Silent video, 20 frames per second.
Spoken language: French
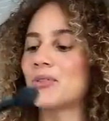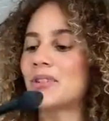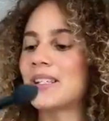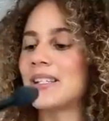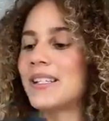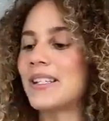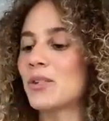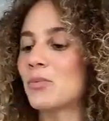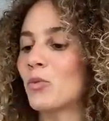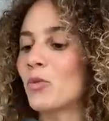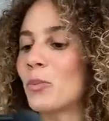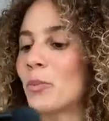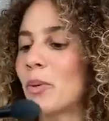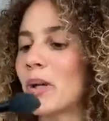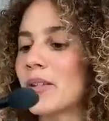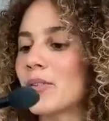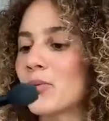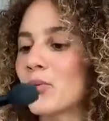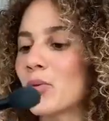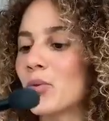J'utilise mon
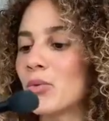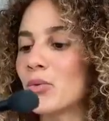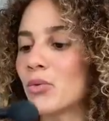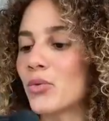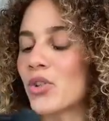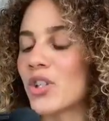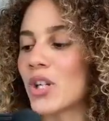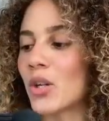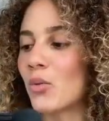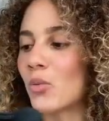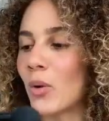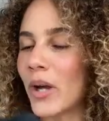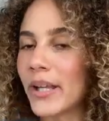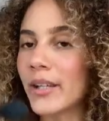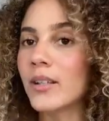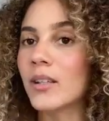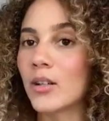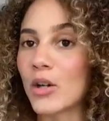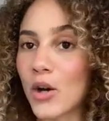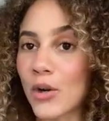pinceau de chez
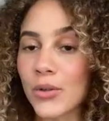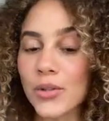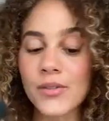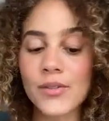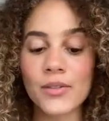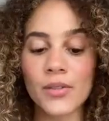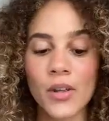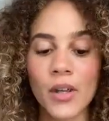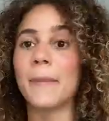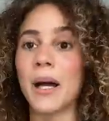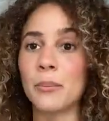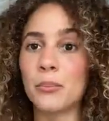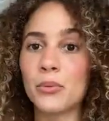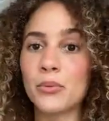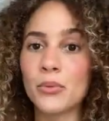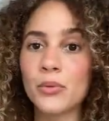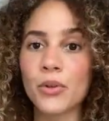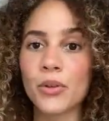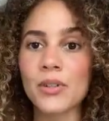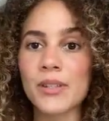Wayne Goss, ma
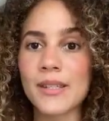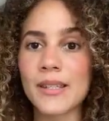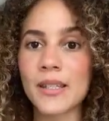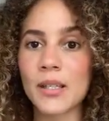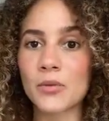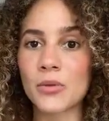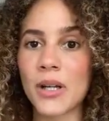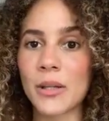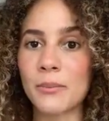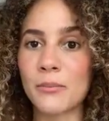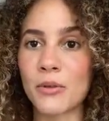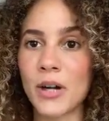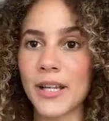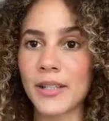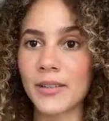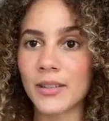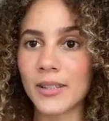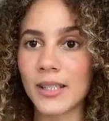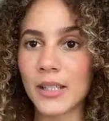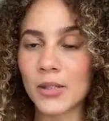poudre Secret
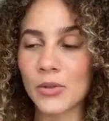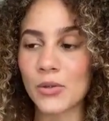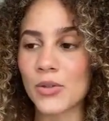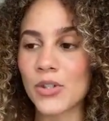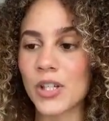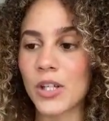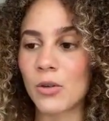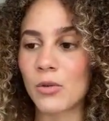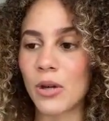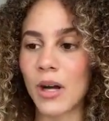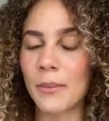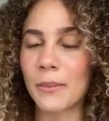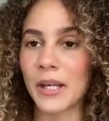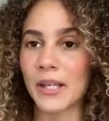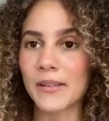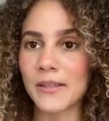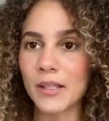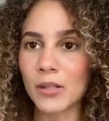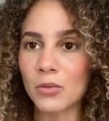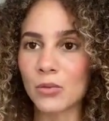Brightening de chez Laura
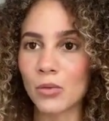Mercier.